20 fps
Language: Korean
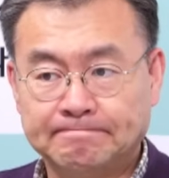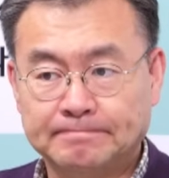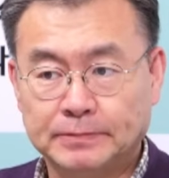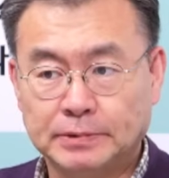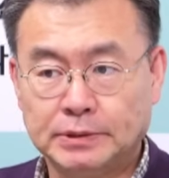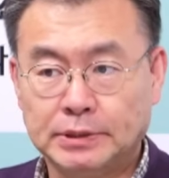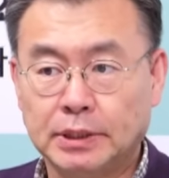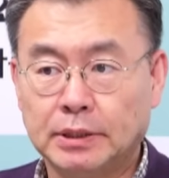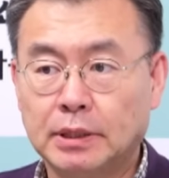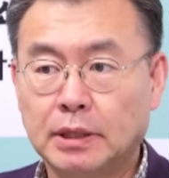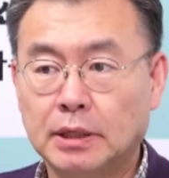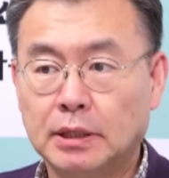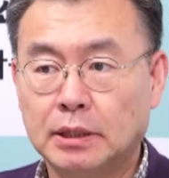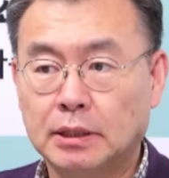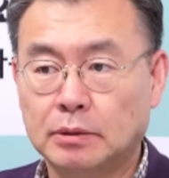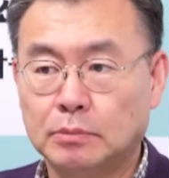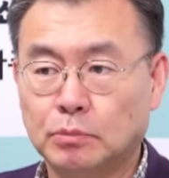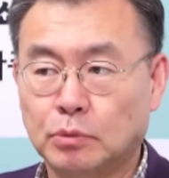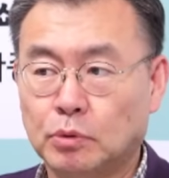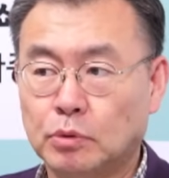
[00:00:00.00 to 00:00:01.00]

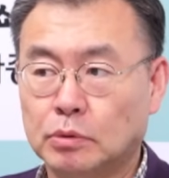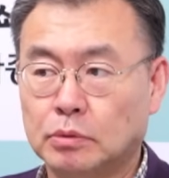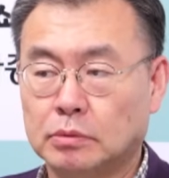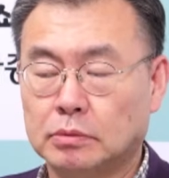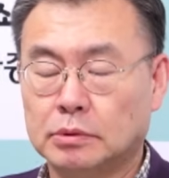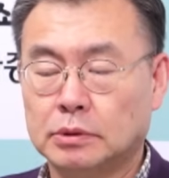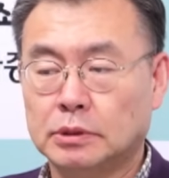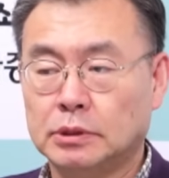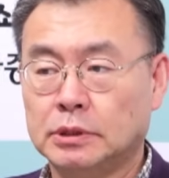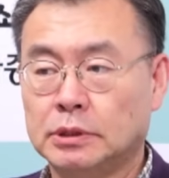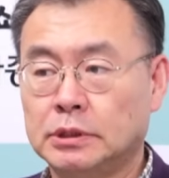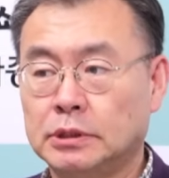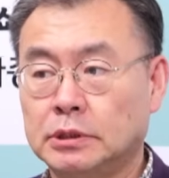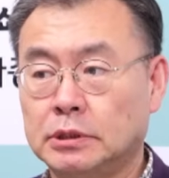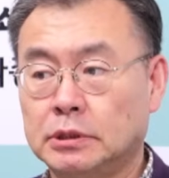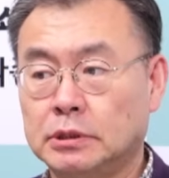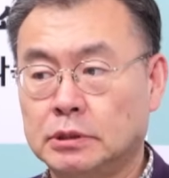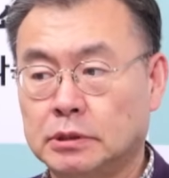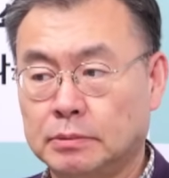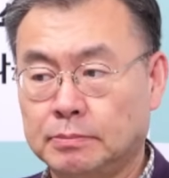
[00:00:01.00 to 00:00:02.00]
제가 뭐
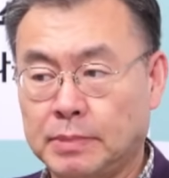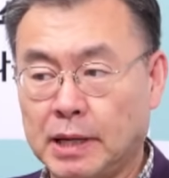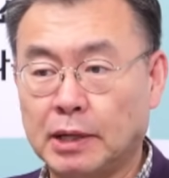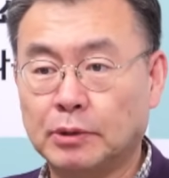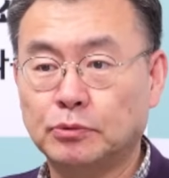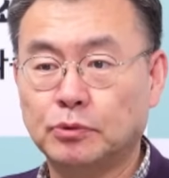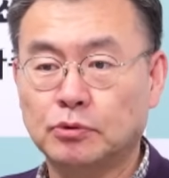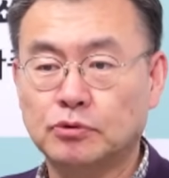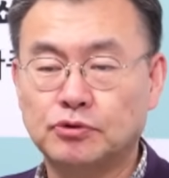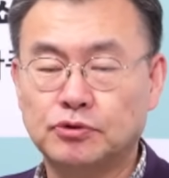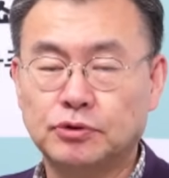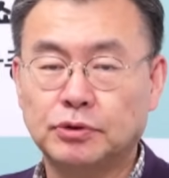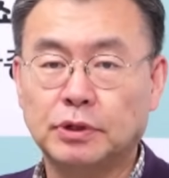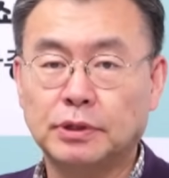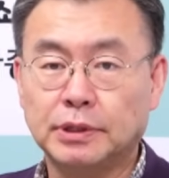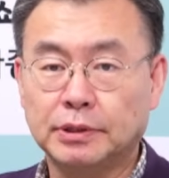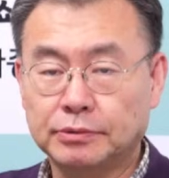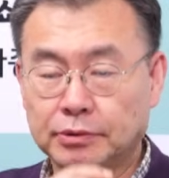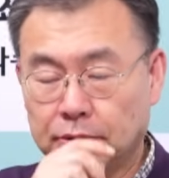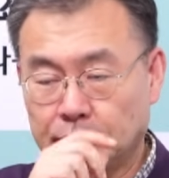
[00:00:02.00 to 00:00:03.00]
이 방송
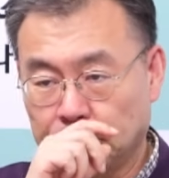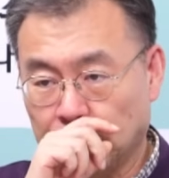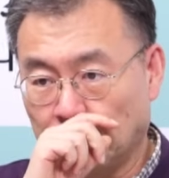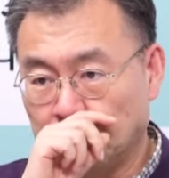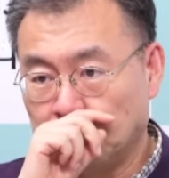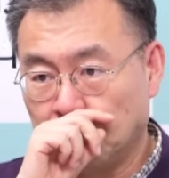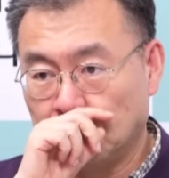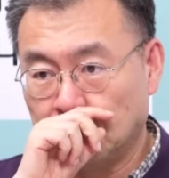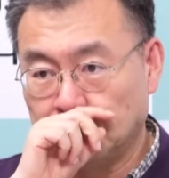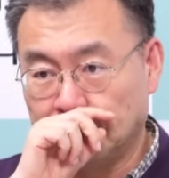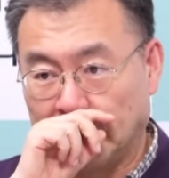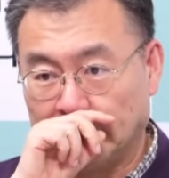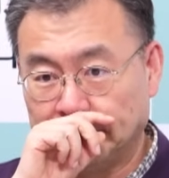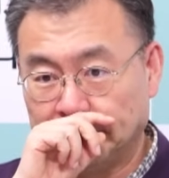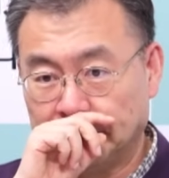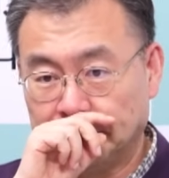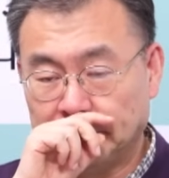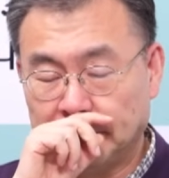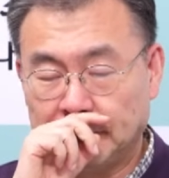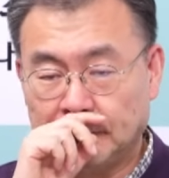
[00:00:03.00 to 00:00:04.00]
출연해서 몇 번
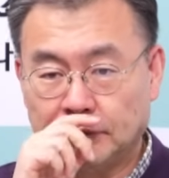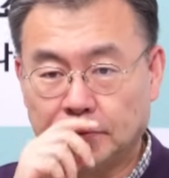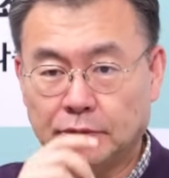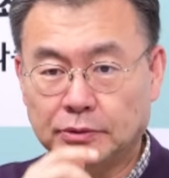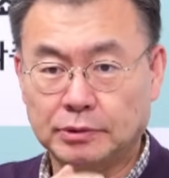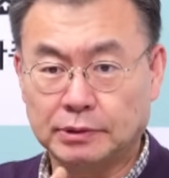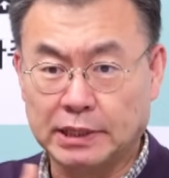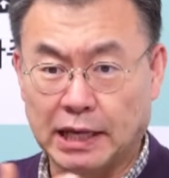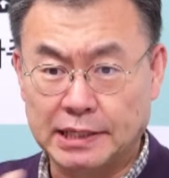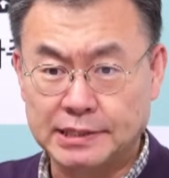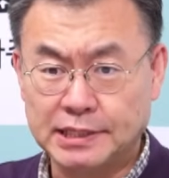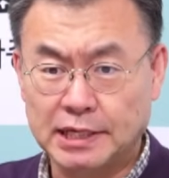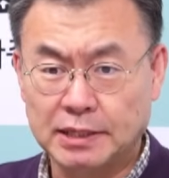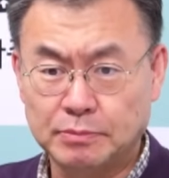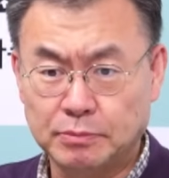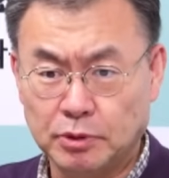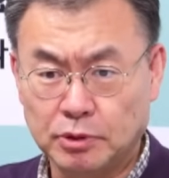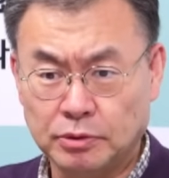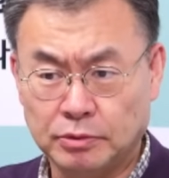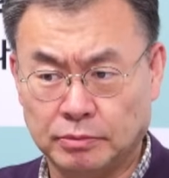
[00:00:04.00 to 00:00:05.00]
말씀드린 것을 다시
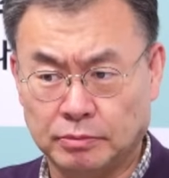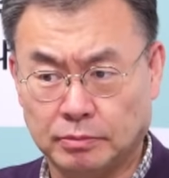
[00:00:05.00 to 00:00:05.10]
한번